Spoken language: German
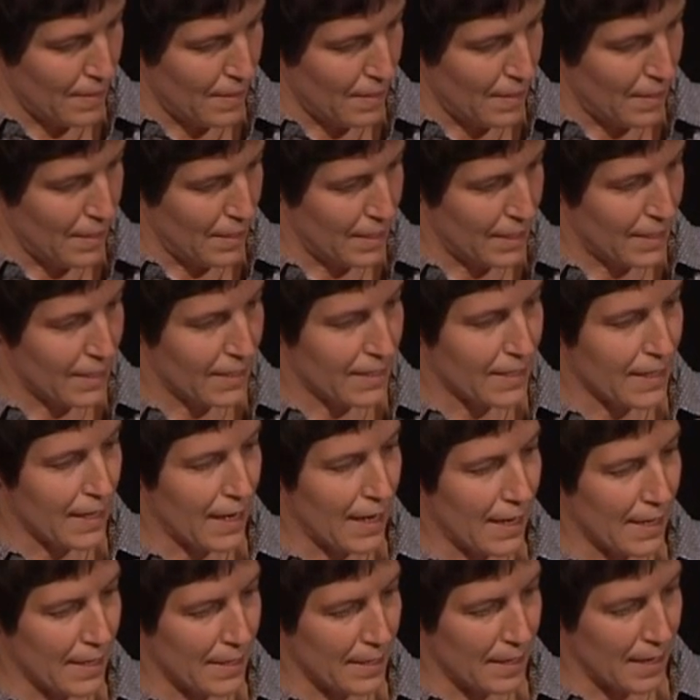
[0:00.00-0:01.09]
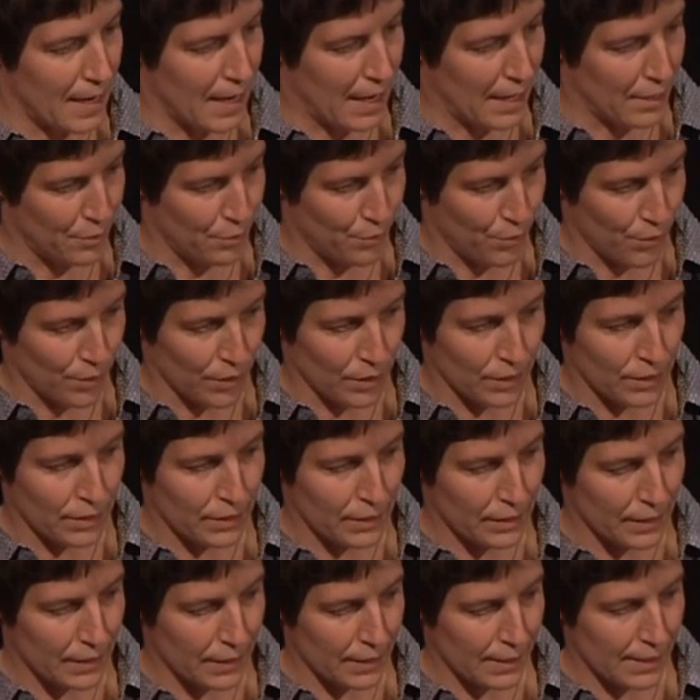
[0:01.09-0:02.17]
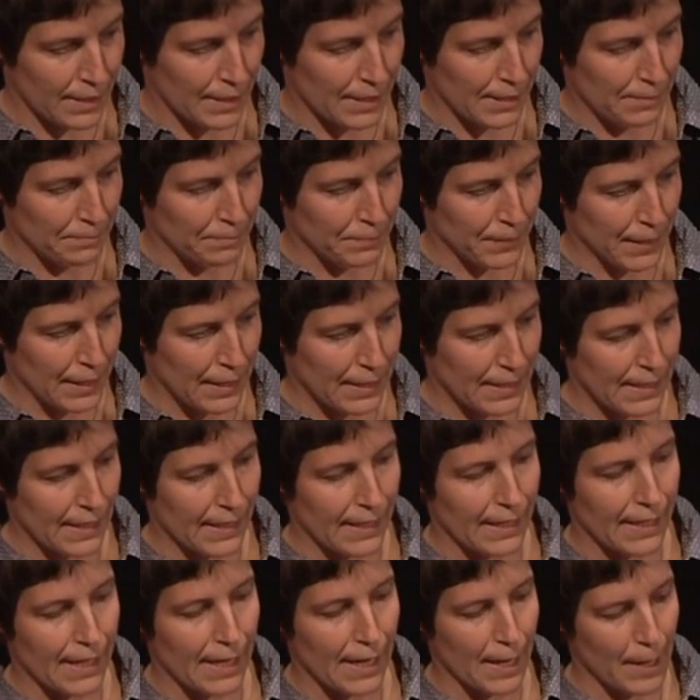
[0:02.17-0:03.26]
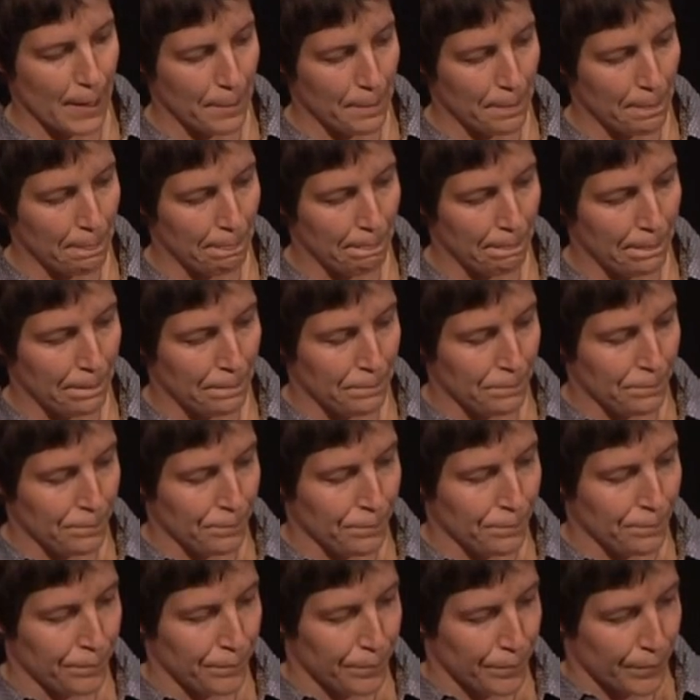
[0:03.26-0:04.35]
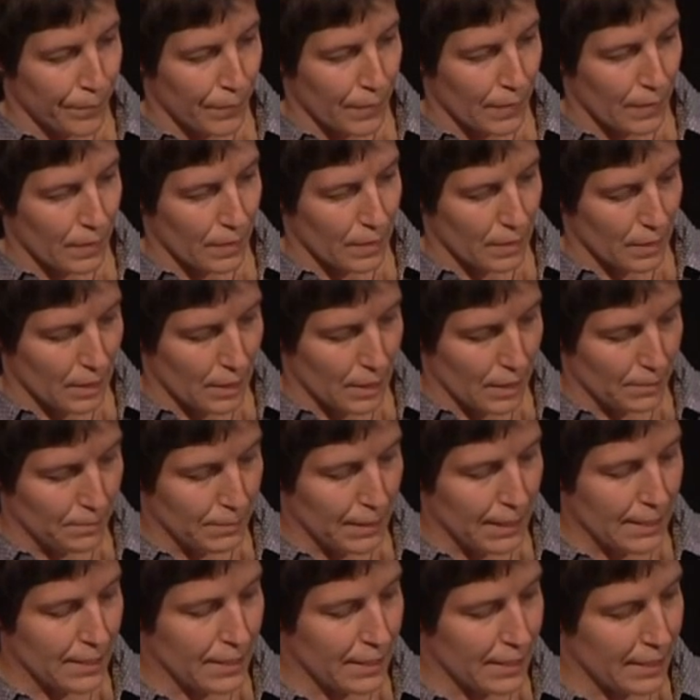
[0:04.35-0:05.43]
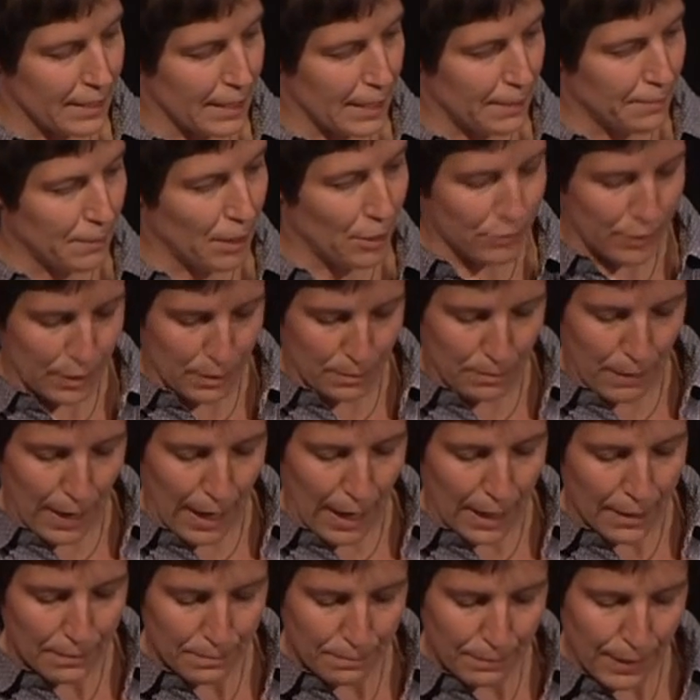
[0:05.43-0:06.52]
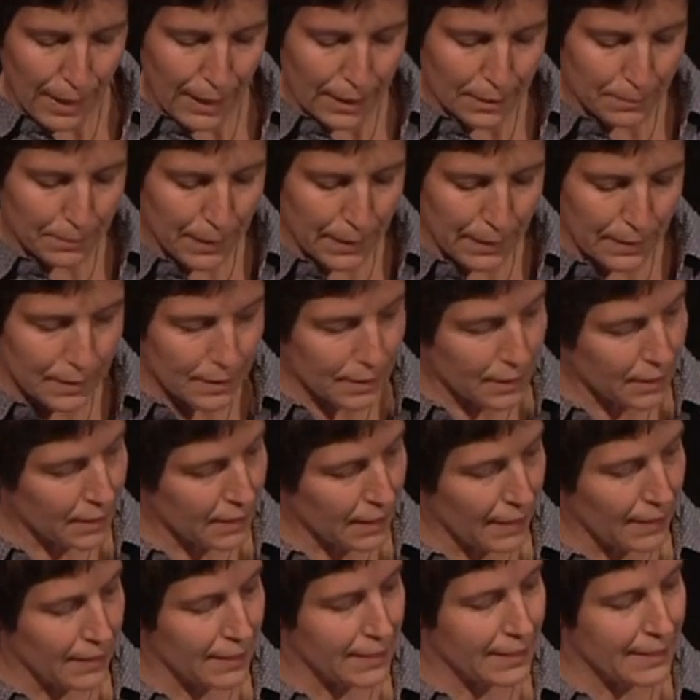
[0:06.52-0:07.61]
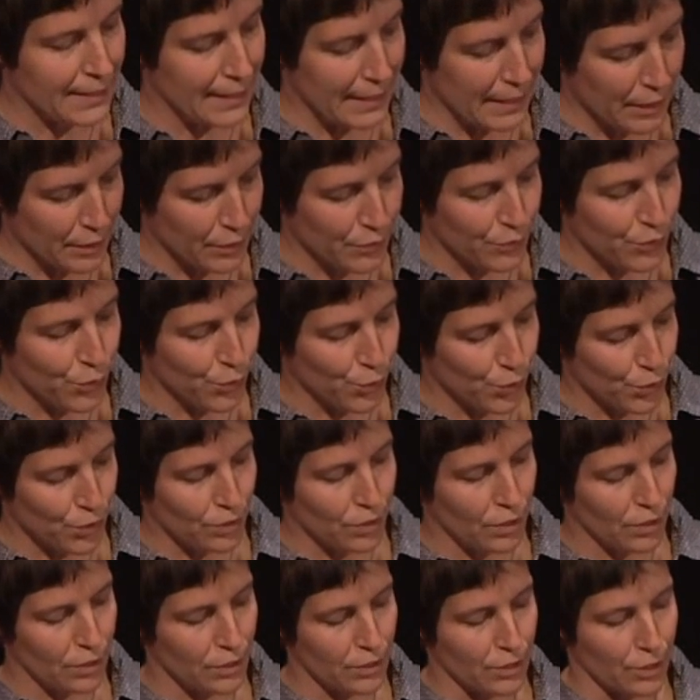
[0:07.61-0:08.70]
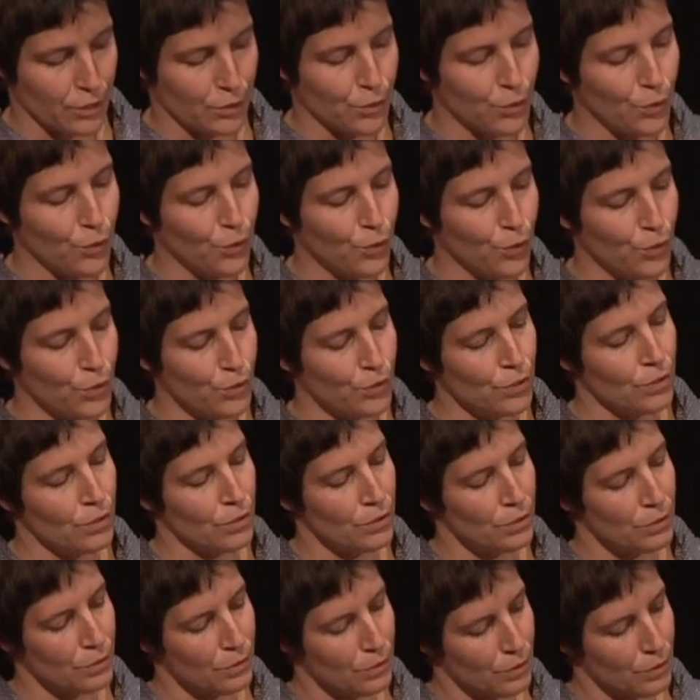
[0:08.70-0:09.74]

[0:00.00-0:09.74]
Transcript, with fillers: ist seine Annonce, ähm, dass er ähm, das System auf den Markt bringt, also sein Cinephone Synchron